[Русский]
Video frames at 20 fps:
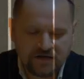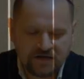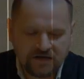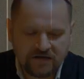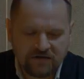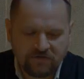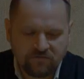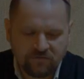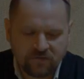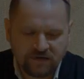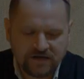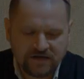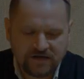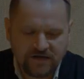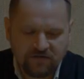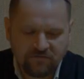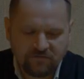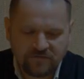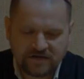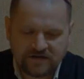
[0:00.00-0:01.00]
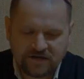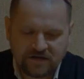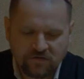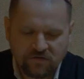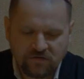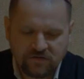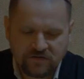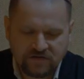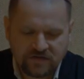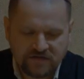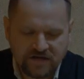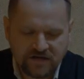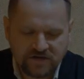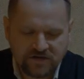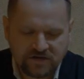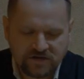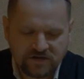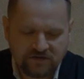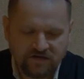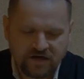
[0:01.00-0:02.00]
«Вот я в беззаконии
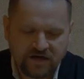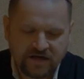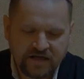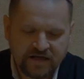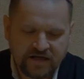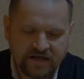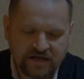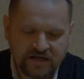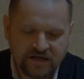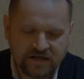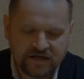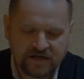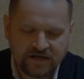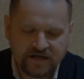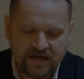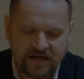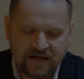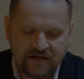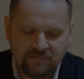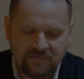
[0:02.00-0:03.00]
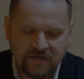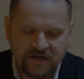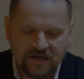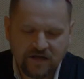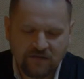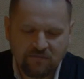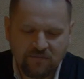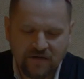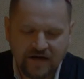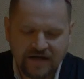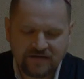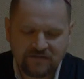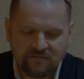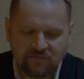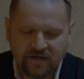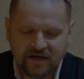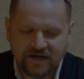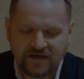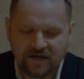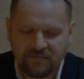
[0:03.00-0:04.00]
зачат, и во грехе родила меня мать
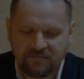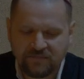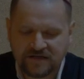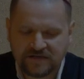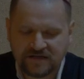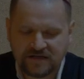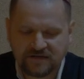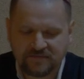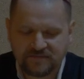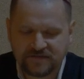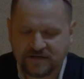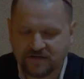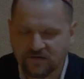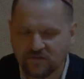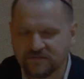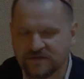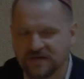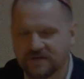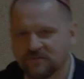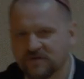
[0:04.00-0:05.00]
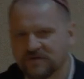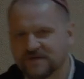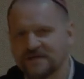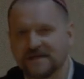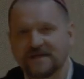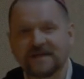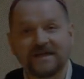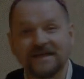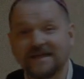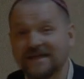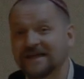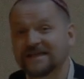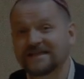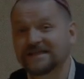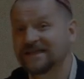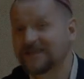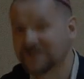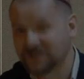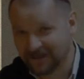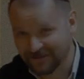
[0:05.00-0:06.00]
моя». 50-й Псалом, 7 стих. Я
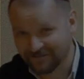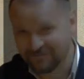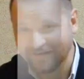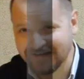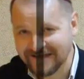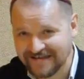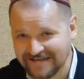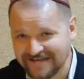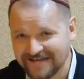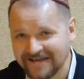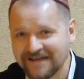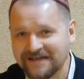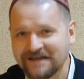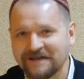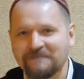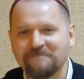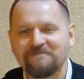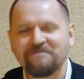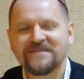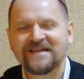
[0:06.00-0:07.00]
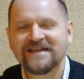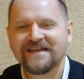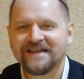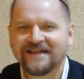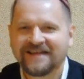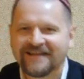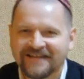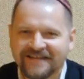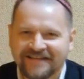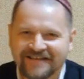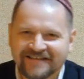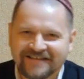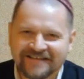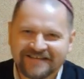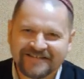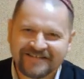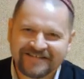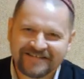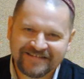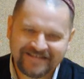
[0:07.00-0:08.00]
слышал пояснение, э,
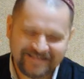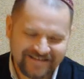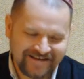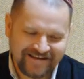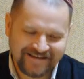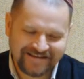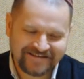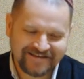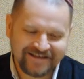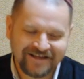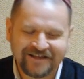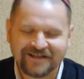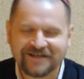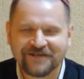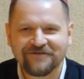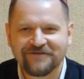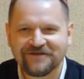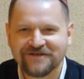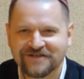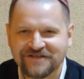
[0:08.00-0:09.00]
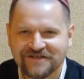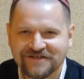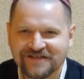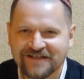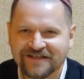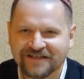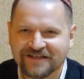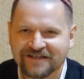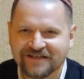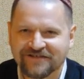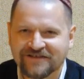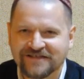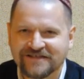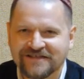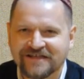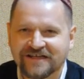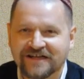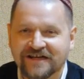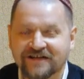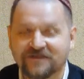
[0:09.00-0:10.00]
отталкивающееся от этого
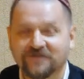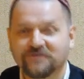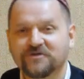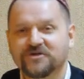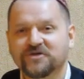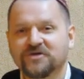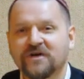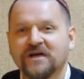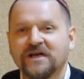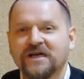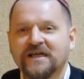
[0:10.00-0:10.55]
стиха, о том, что,